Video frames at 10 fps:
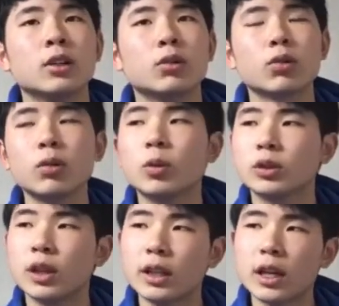どこも
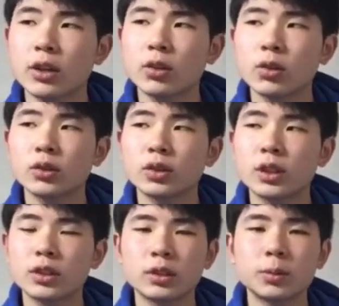大体共通で
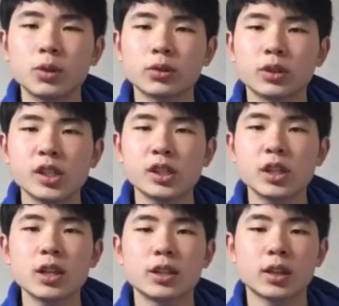2ブロック禁止
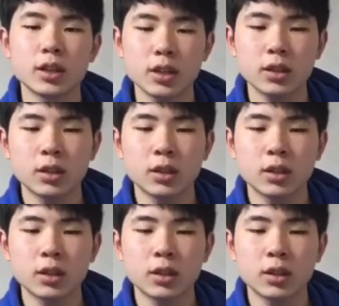なんですかね。